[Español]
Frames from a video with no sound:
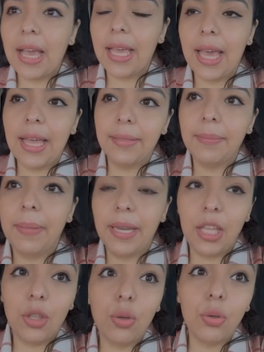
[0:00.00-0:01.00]
que han
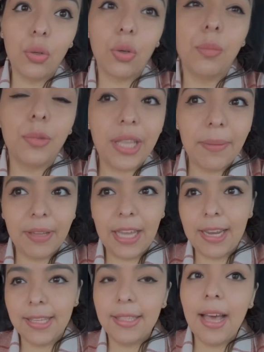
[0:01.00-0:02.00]
venido como de
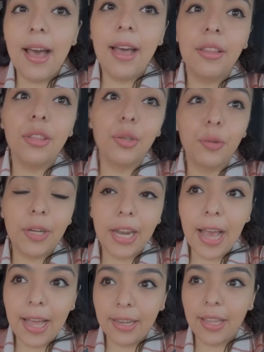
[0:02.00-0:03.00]
Afganistán, de
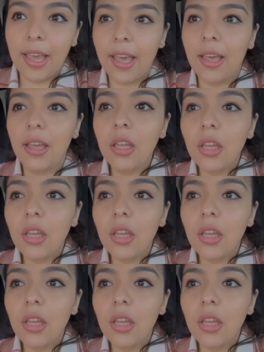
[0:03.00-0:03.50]
Ucrania,